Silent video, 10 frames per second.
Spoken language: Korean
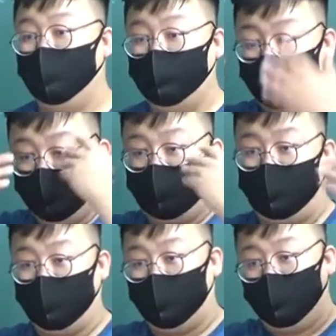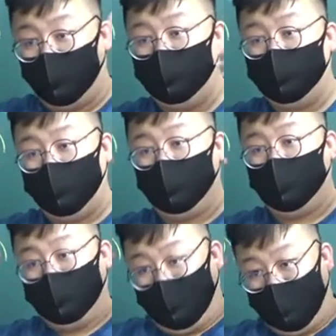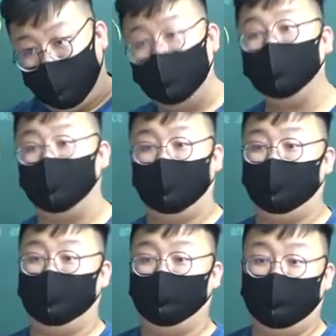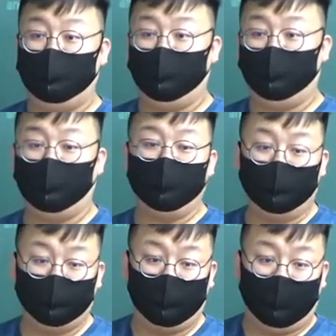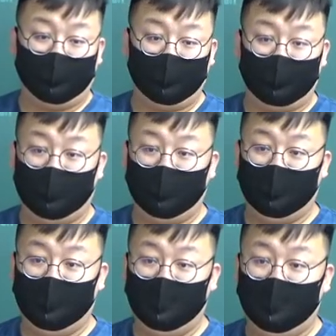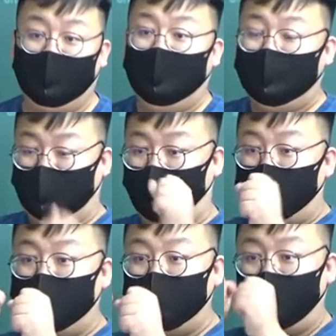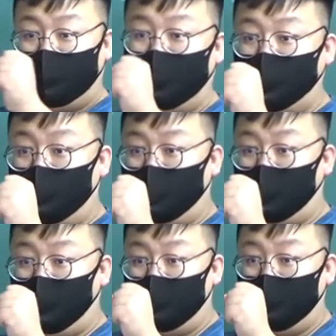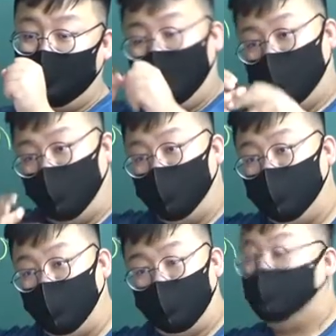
눈물이고 뭐 콧물이고 다 흘러내린다고 안으로 모든 구멍에서 다. 그러니까 잡는 건 생존이고 놓는 것.